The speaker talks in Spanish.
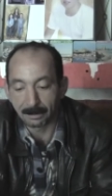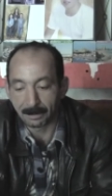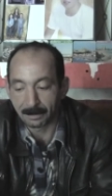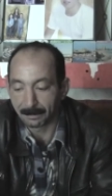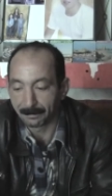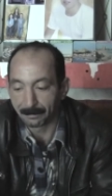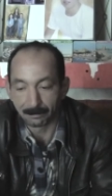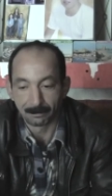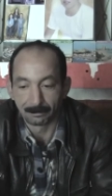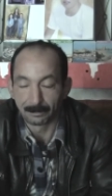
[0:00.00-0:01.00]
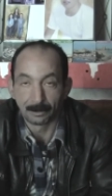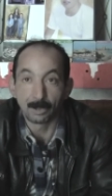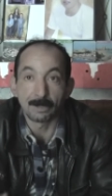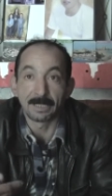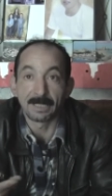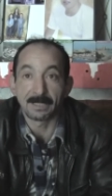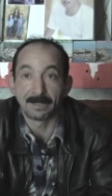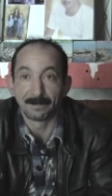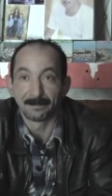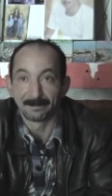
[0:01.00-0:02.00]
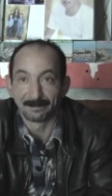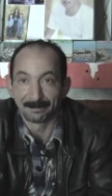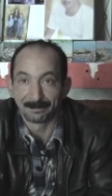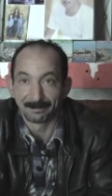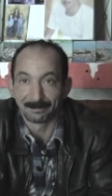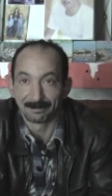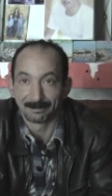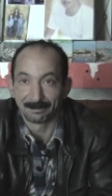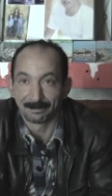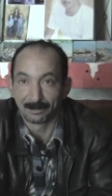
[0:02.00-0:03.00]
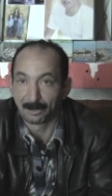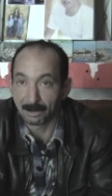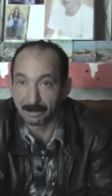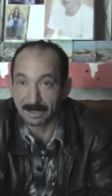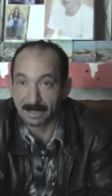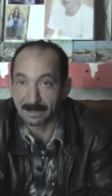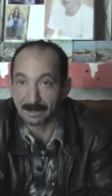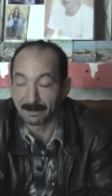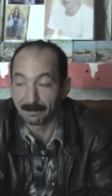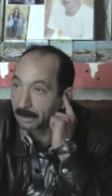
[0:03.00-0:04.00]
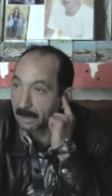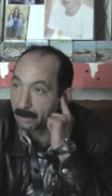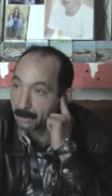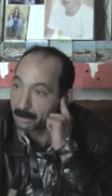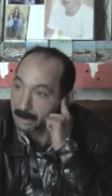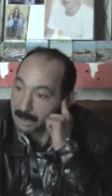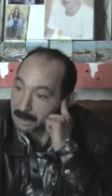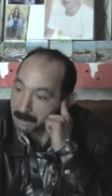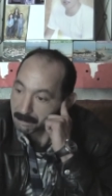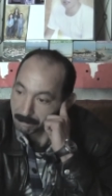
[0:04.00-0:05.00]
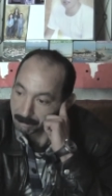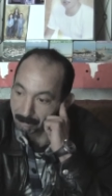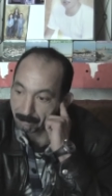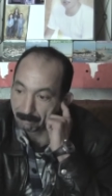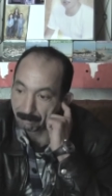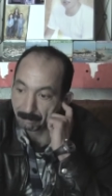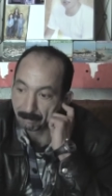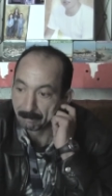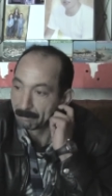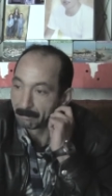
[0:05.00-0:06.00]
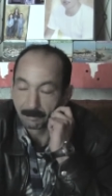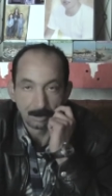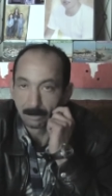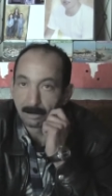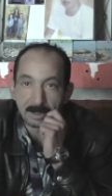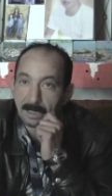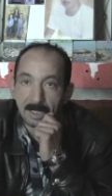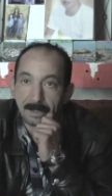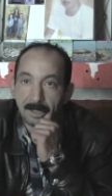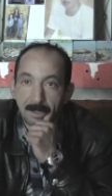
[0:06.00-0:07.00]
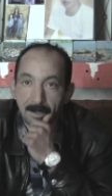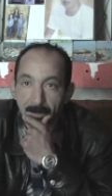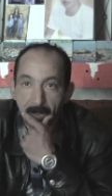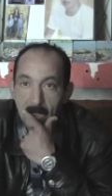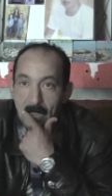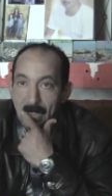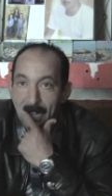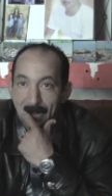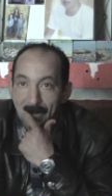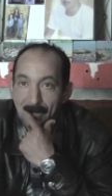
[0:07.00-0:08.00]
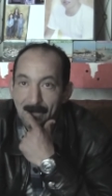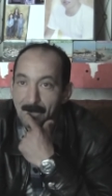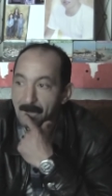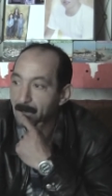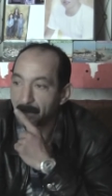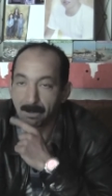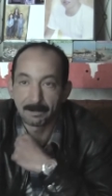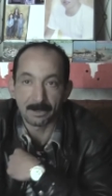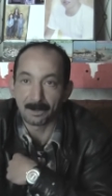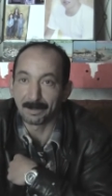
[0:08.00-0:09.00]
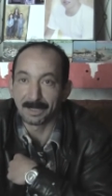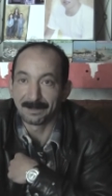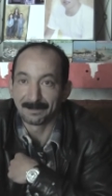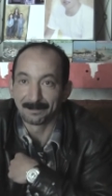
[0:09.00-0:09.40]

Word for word: vida. No es mi casa. No es mi casa. Estas cosas no sacan nada. Solo mi ropa